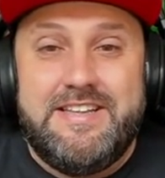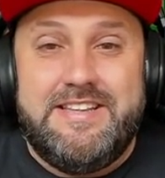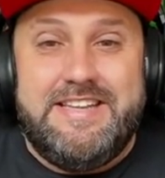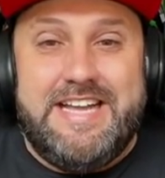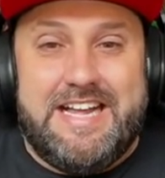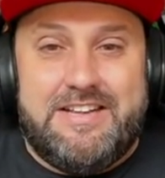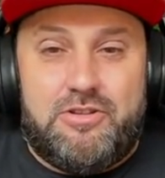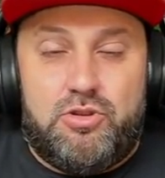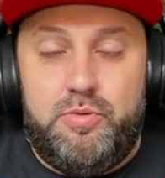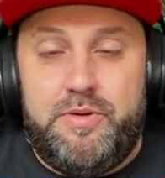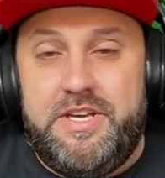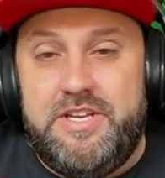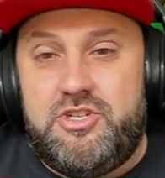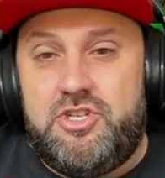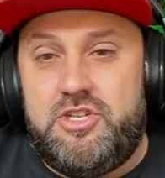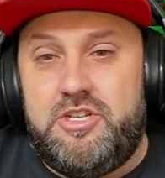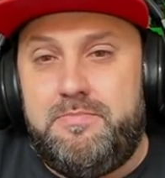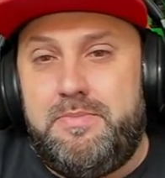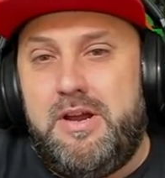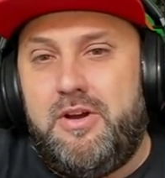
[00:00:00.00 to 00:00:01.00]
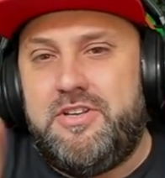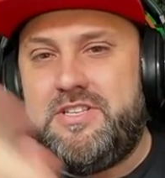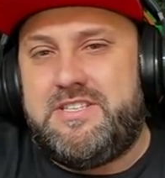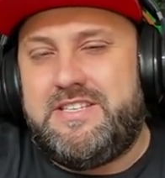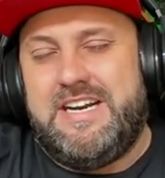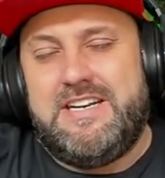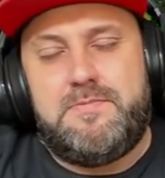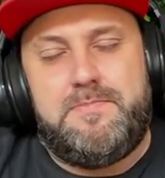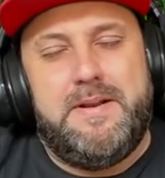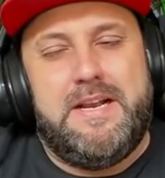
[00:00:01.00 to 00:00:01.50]
na Twitch de Brawl
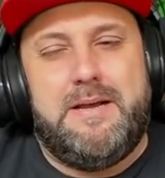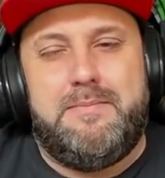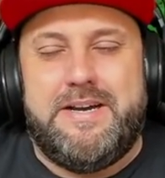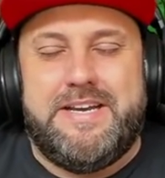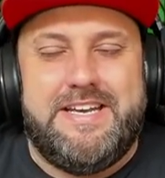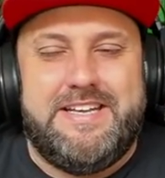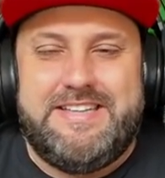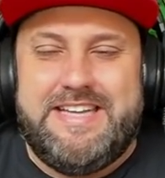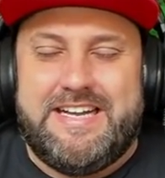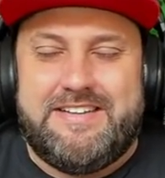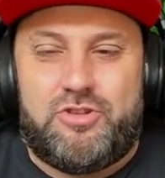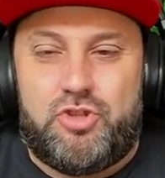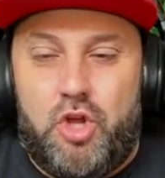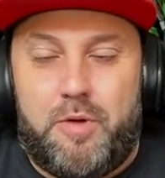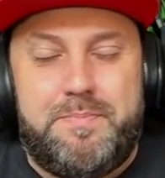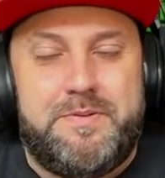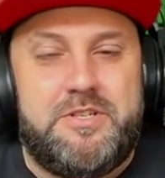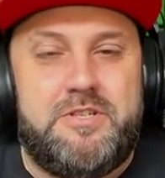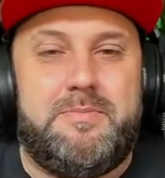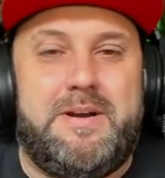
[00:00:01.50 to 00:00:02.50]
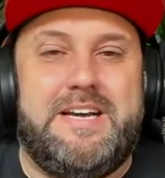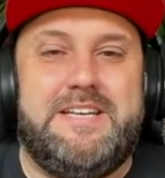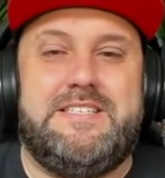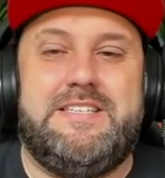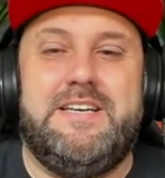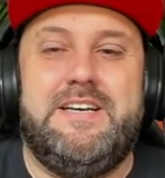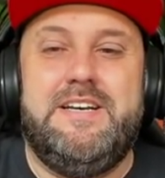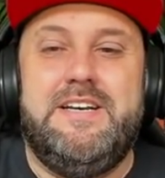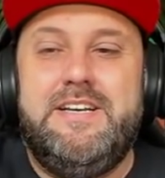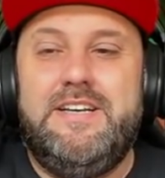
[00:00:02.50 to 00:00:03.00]
Stars pela manhã e tá top
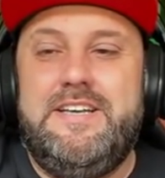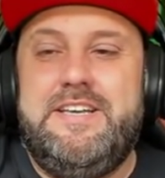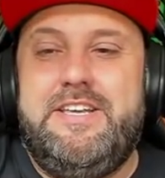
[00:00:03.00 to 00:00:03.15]
demais.